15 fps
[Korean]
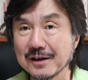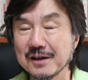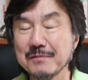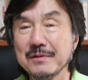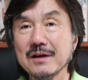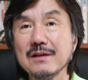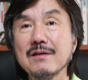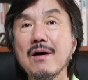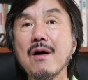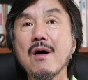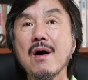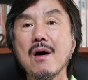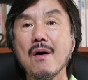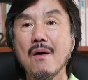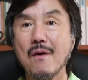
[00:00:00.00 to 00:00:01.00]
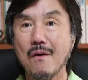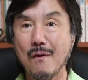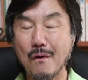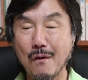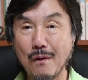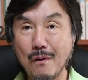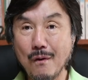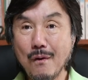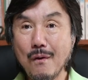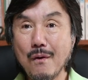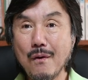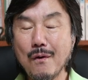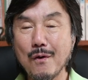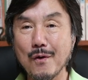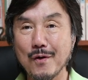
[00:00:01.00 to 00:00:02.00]
그러면
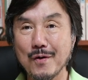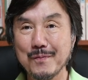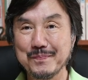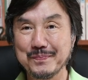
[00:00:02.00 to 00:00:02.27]
오